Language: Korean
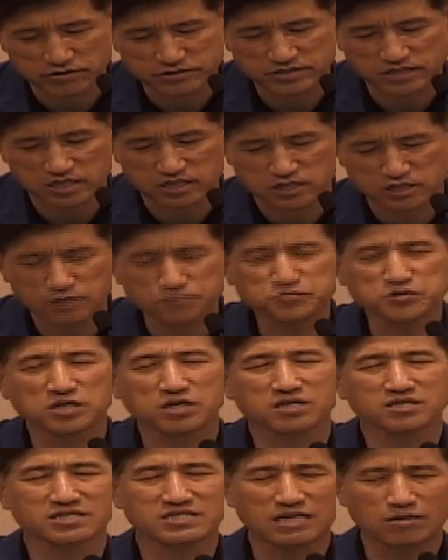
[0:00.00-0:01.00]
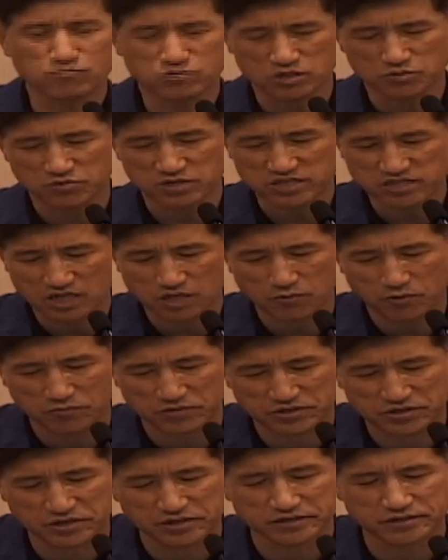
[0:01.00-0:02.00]
이제 10절에서 32절에
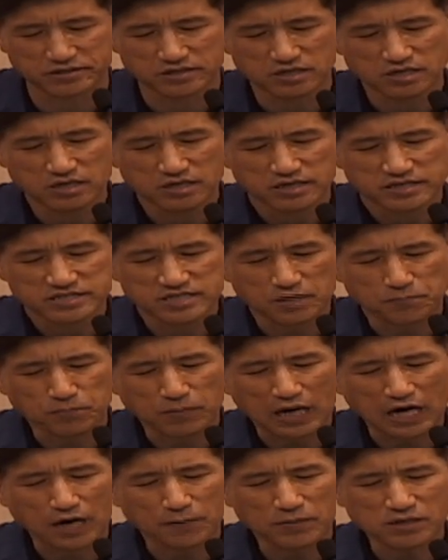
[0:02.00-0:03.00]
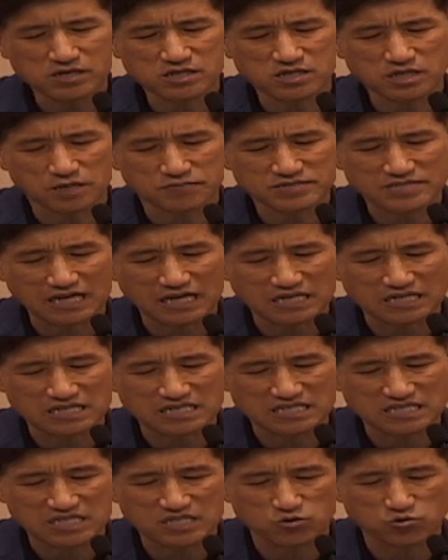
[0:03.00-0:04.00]
보면요. 이제 바벨탑
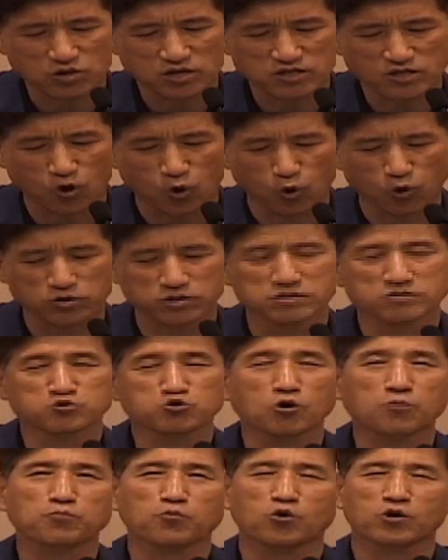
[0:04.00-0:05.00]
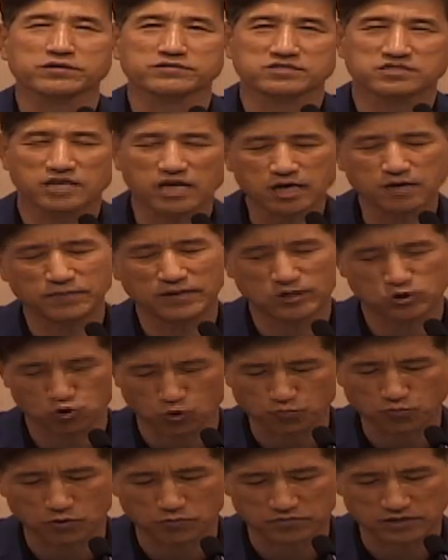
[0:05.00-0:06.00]
사건 이후에 나오는 족보가 셈의
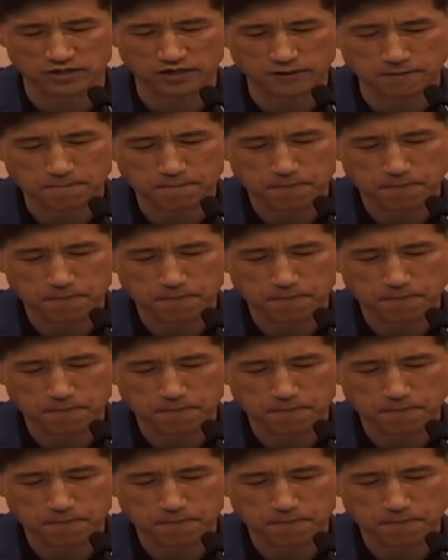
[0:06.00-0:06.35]
족보입니다.